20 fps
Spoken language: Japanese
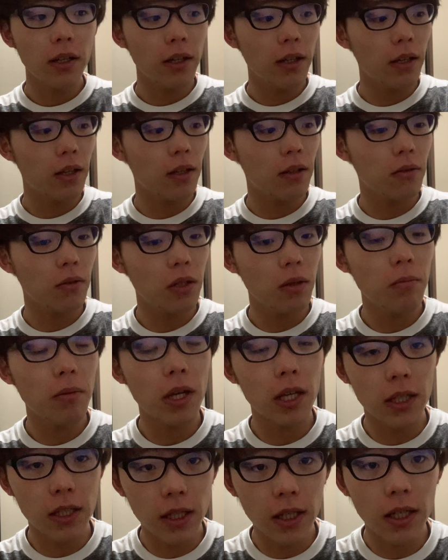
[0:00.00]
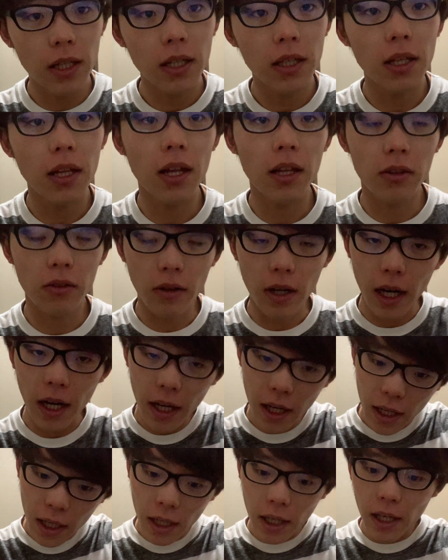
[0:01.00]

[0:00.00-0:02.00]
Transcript: えー、っと、2ページ、なんとか、